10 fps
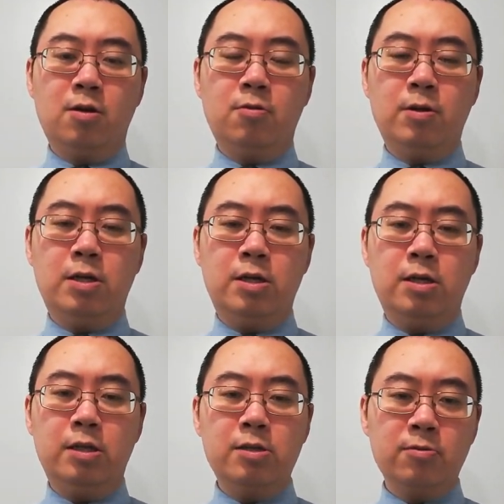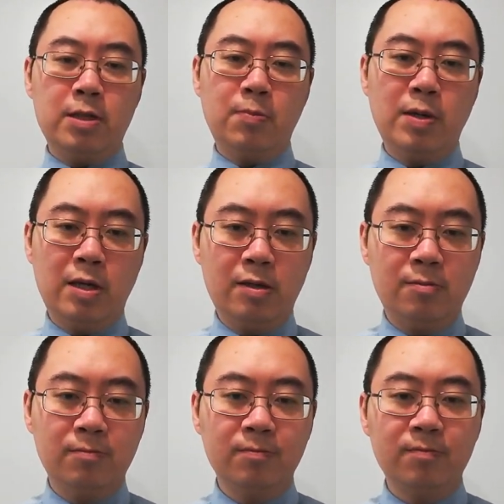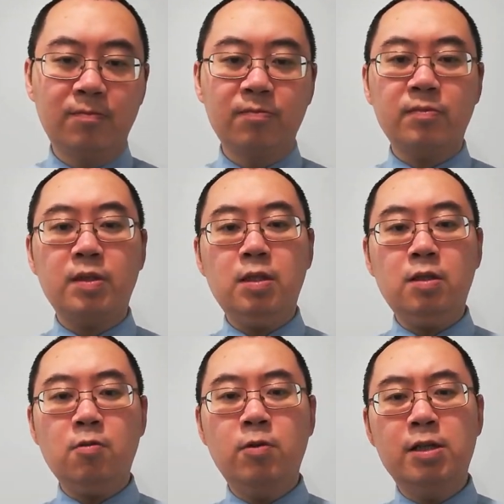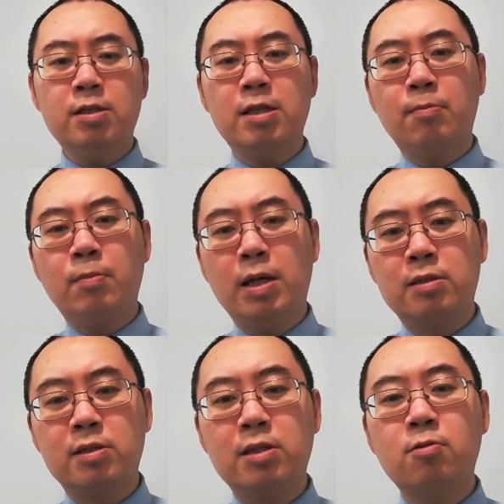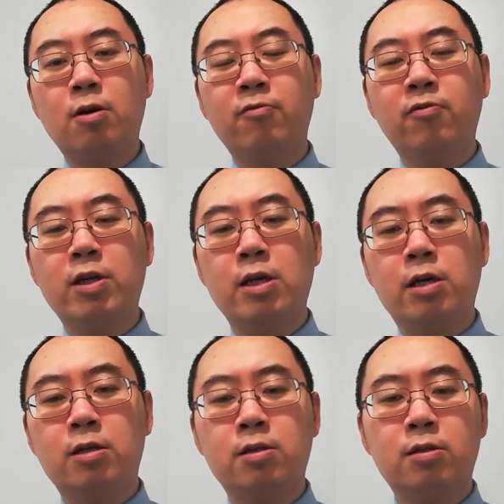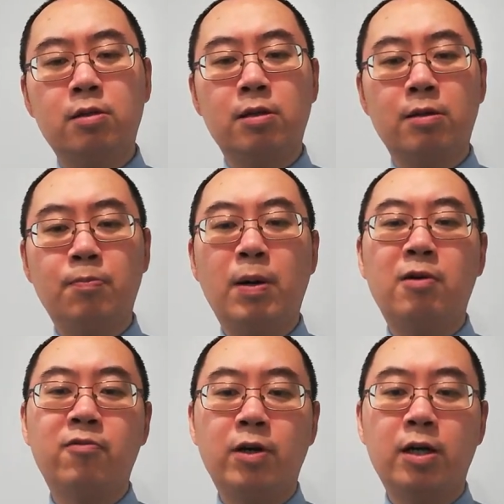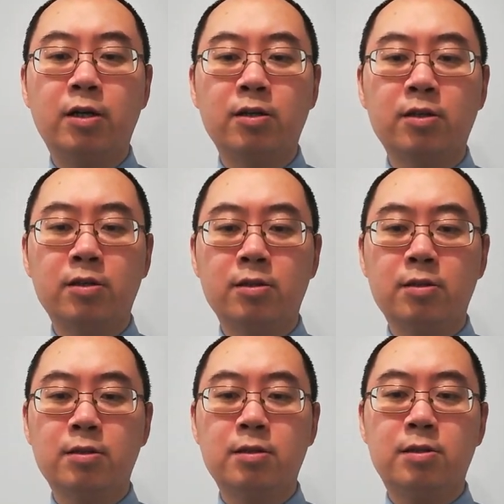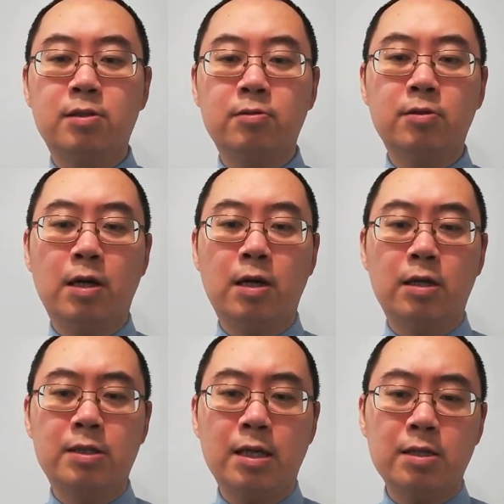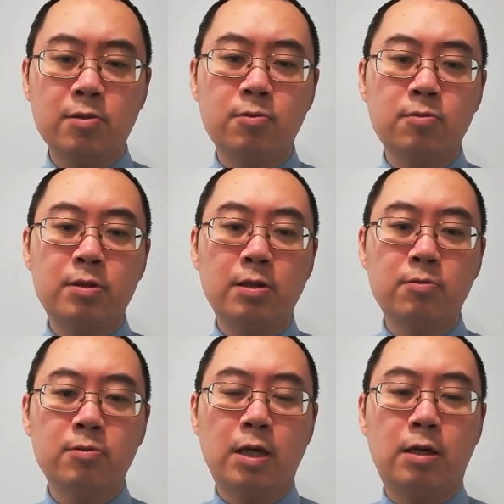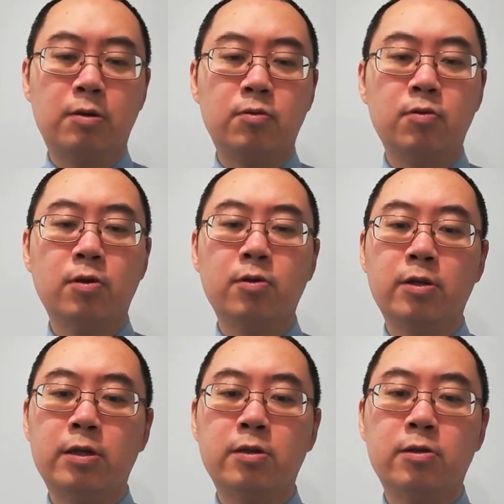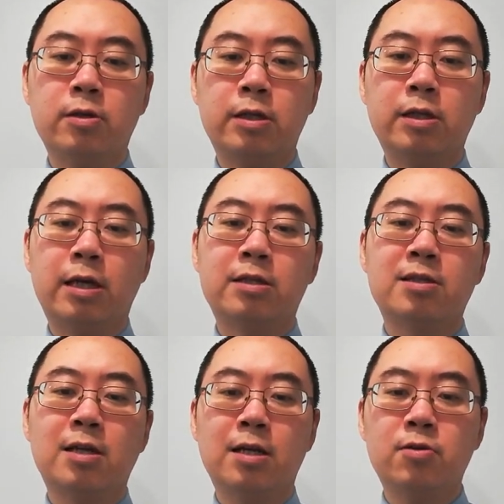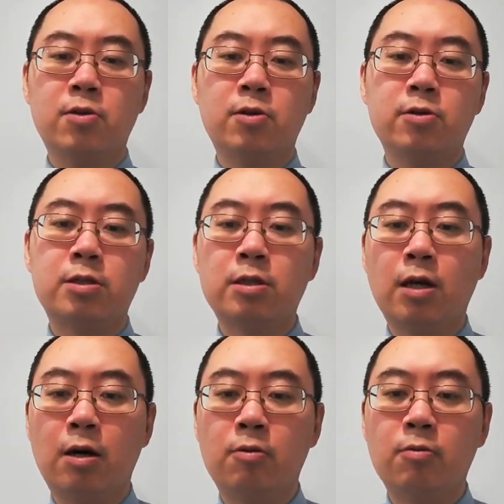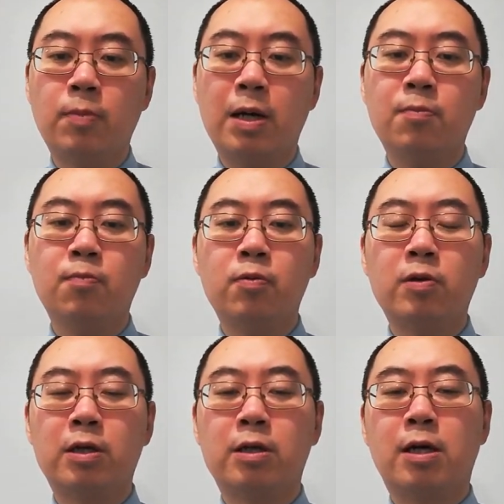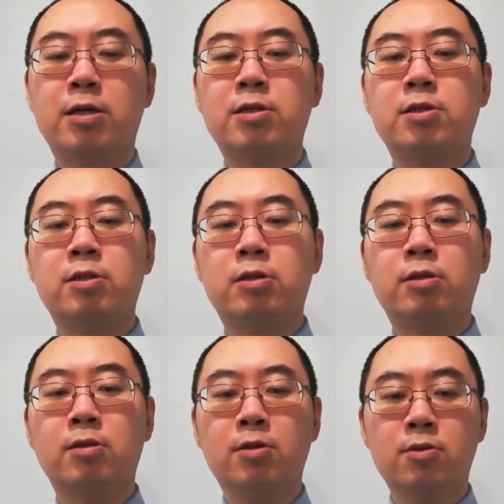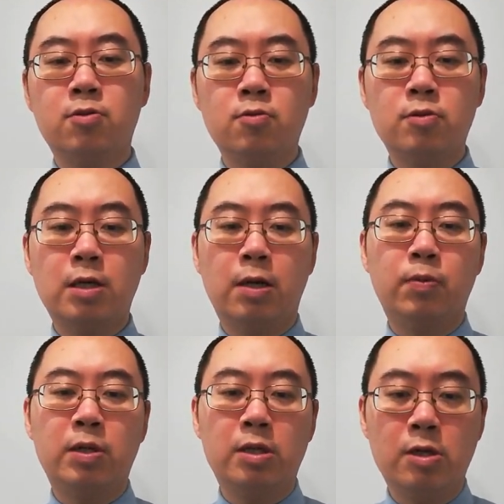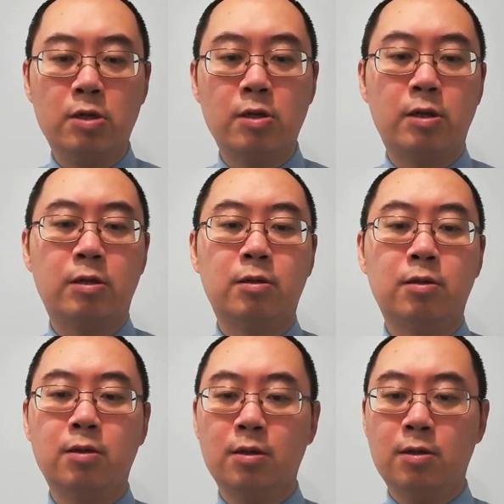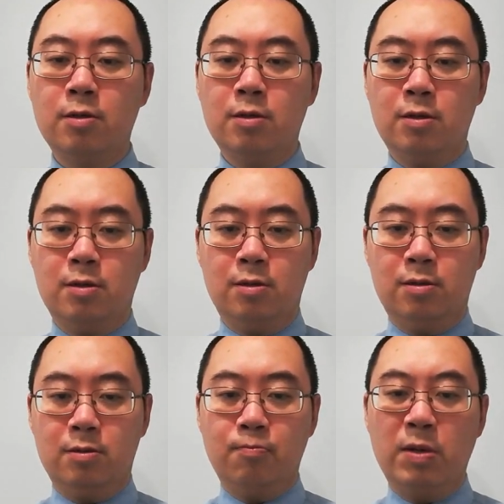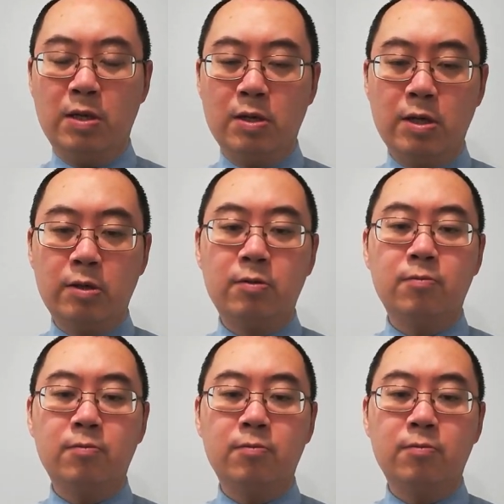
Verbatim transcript: 各位弟兄姐妹。为了减慢新冠肺炎的爆发，就呃，加州州长于二零二零年三月二十号颁布了开始居家避疫的命令。